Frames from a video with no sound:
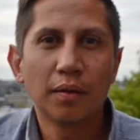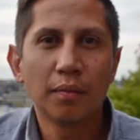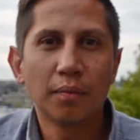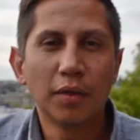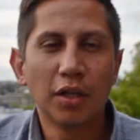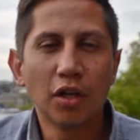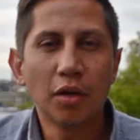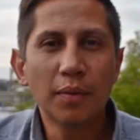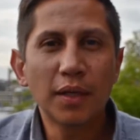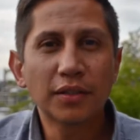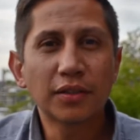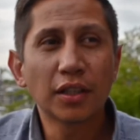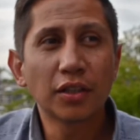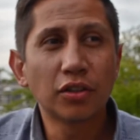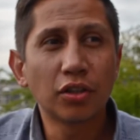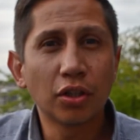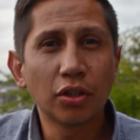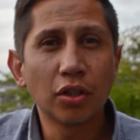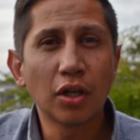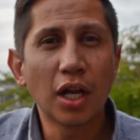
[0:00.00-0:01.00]
Mi nombre es
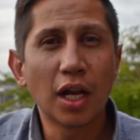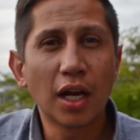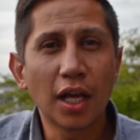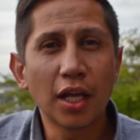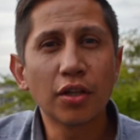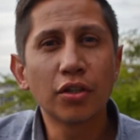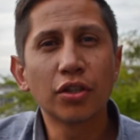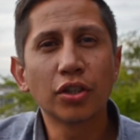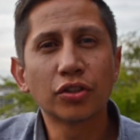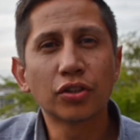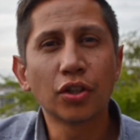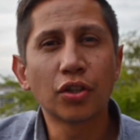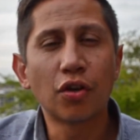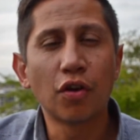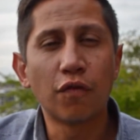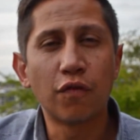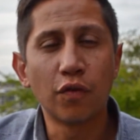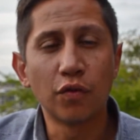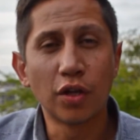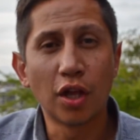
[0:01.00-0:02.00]
Antonio Laredo, yo soy
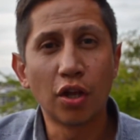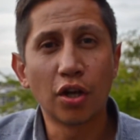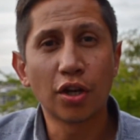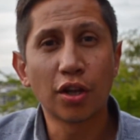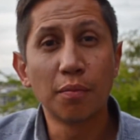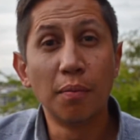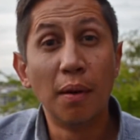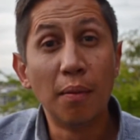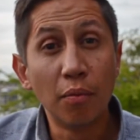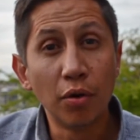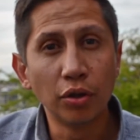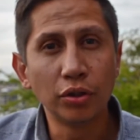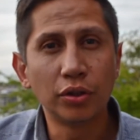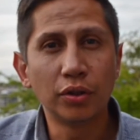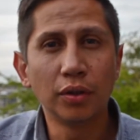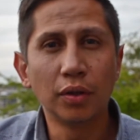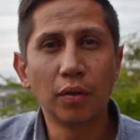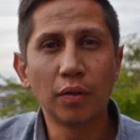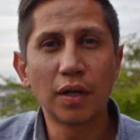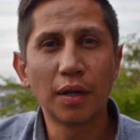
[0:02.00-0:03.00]
cofundador de Mamut,
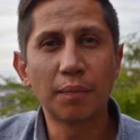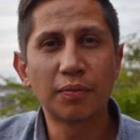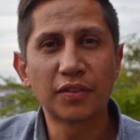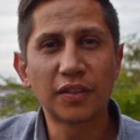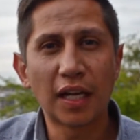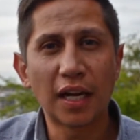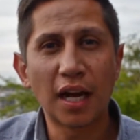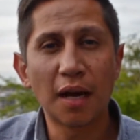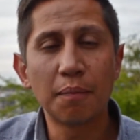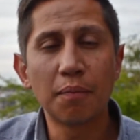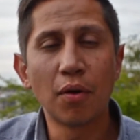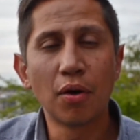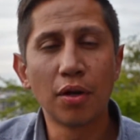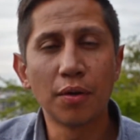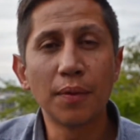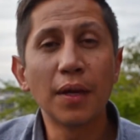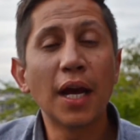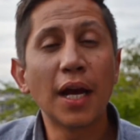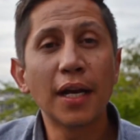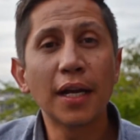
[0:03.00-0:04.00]
una startup
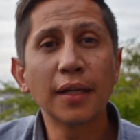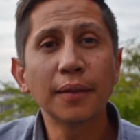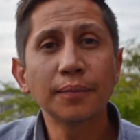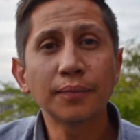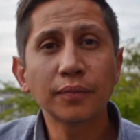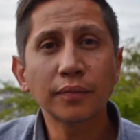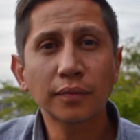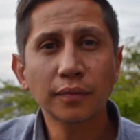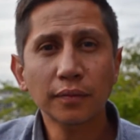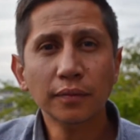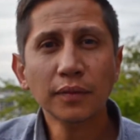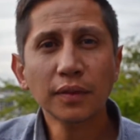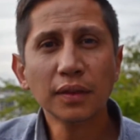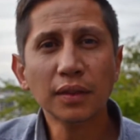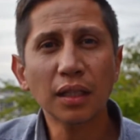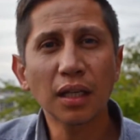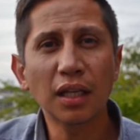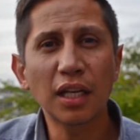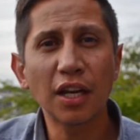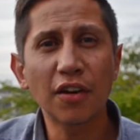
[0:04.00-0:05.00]
boliviana
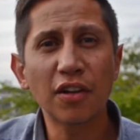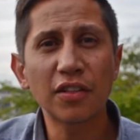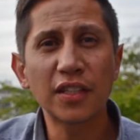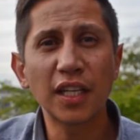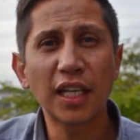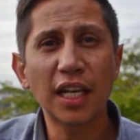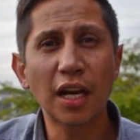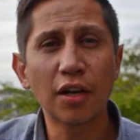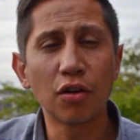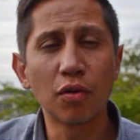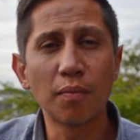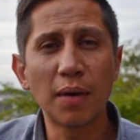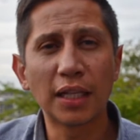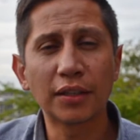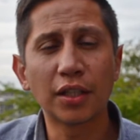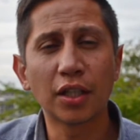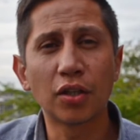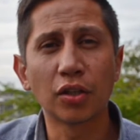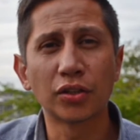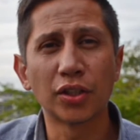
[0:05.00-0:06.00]
que recicla
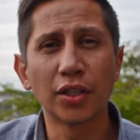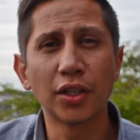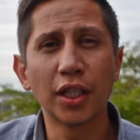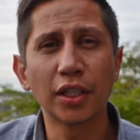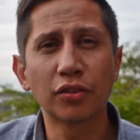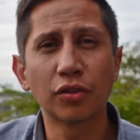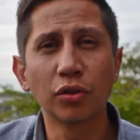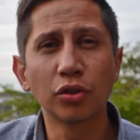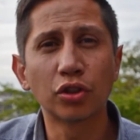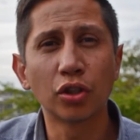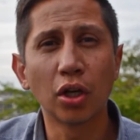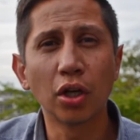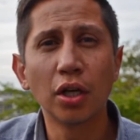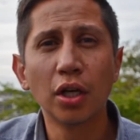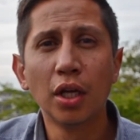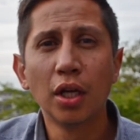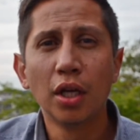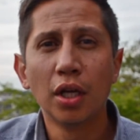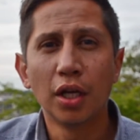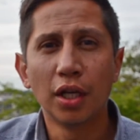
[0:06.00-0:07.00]
neumáticos en desuso
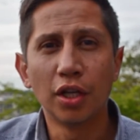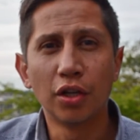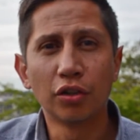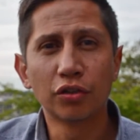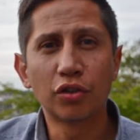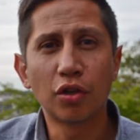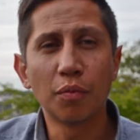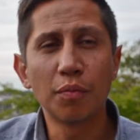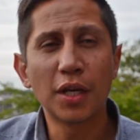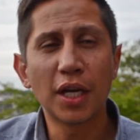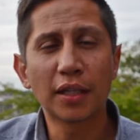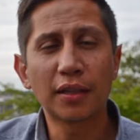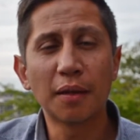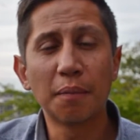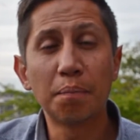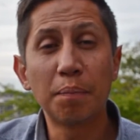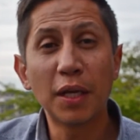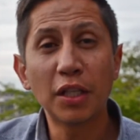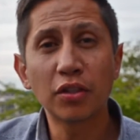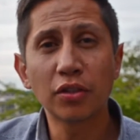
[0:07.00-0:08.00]
y los convierte
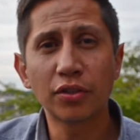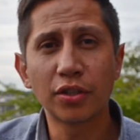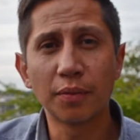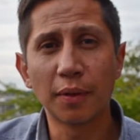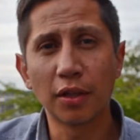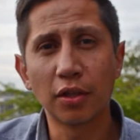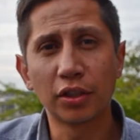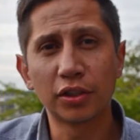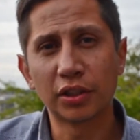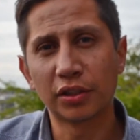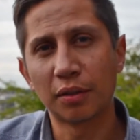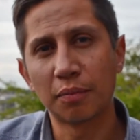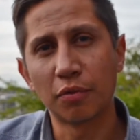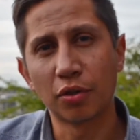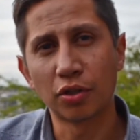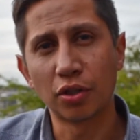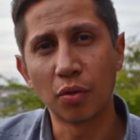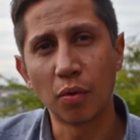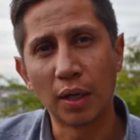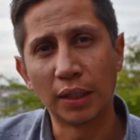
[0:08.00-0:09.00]
en pisos y baldosas
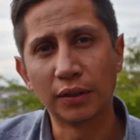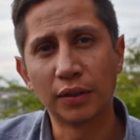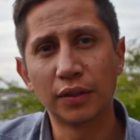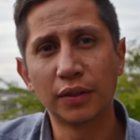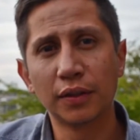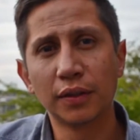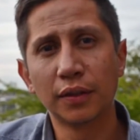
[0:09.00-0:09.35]
amortiguantes.